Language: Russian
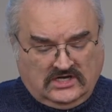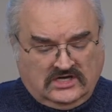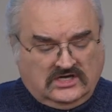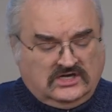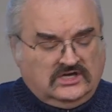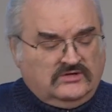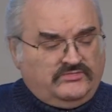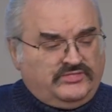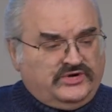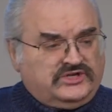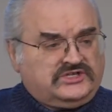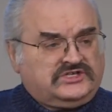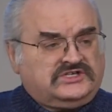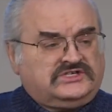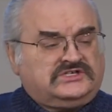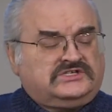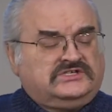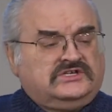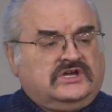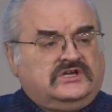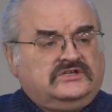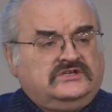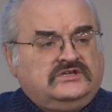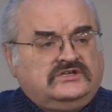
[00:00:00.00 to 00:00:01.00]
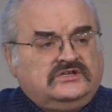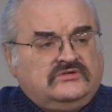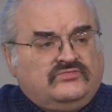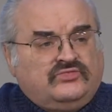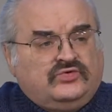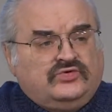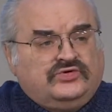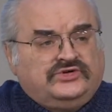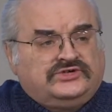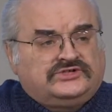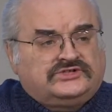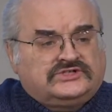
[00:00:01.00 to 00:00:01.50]
и притеснений не
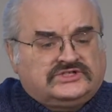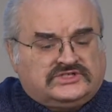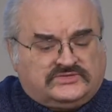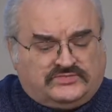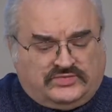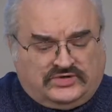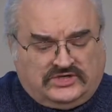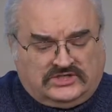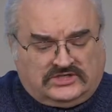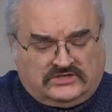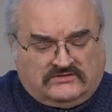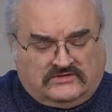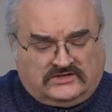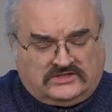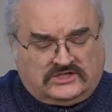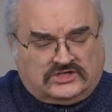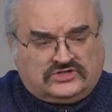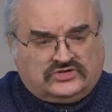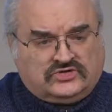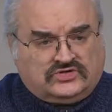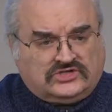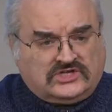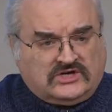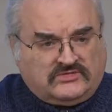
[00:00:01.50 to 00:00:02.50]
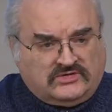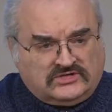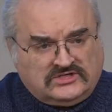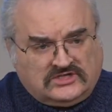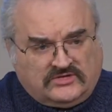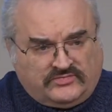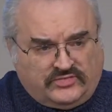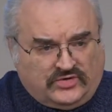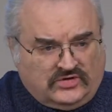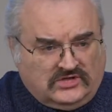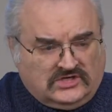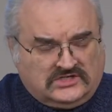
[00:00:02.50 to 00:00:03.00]
будешь испытывать. А что там
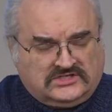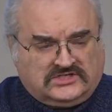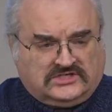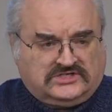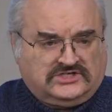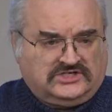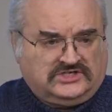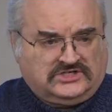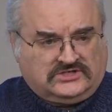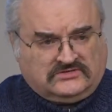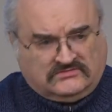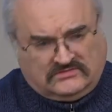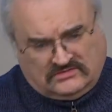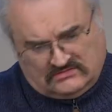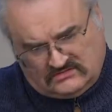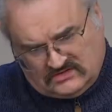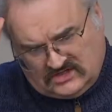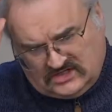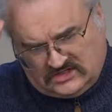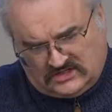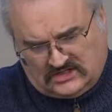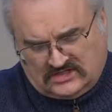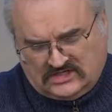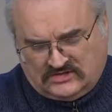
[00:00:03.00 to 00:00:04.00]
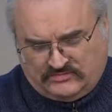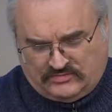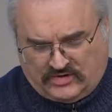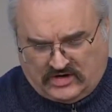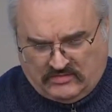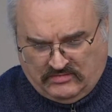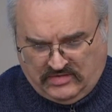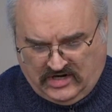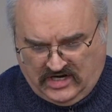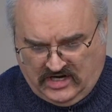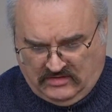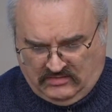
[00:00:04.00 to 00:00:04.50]
однополых сочитывают, то это их
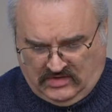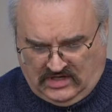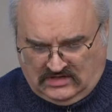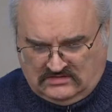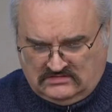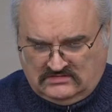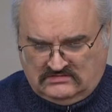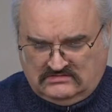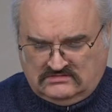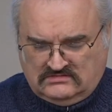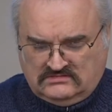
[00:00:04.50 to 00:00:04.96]
проблема.